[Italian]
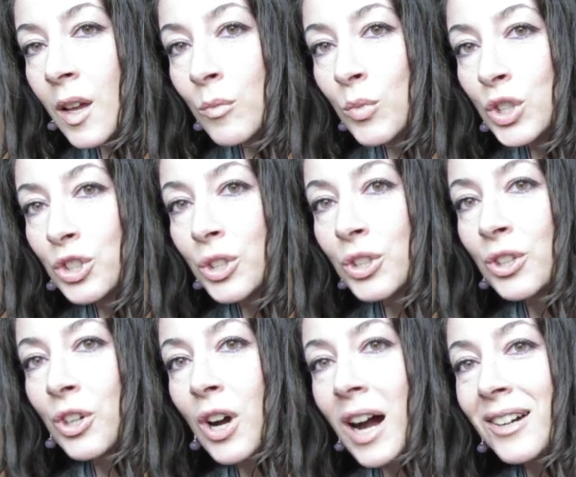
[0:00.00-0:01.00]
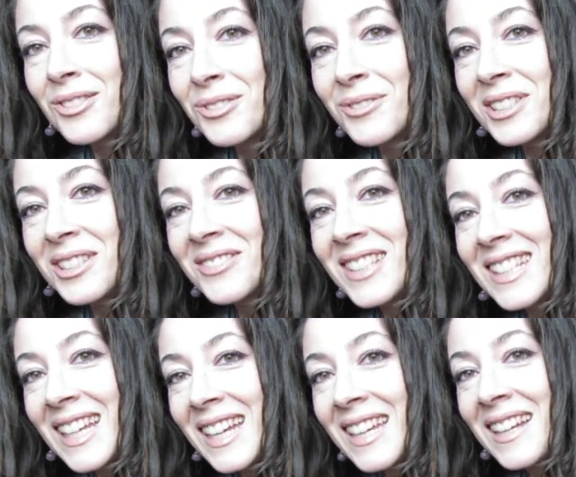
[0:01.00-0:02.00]
Buongiorno, outfit of the
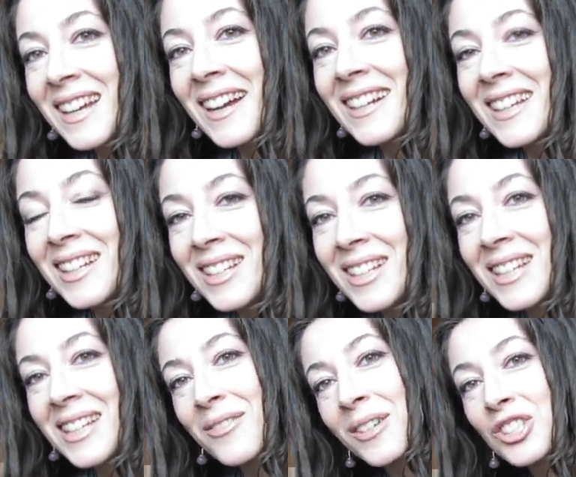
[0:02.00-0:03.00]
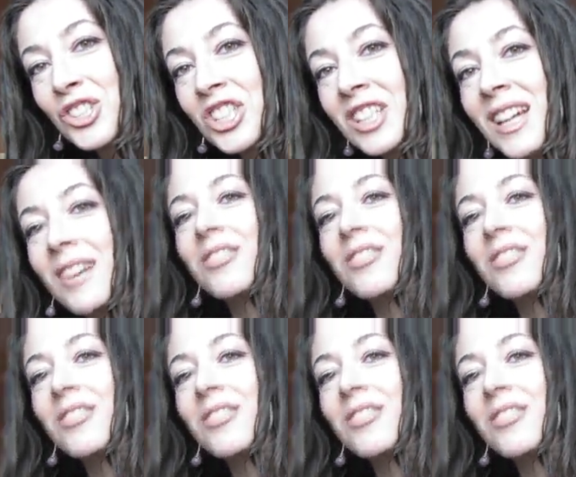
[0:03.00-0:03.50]
day e anche faccina,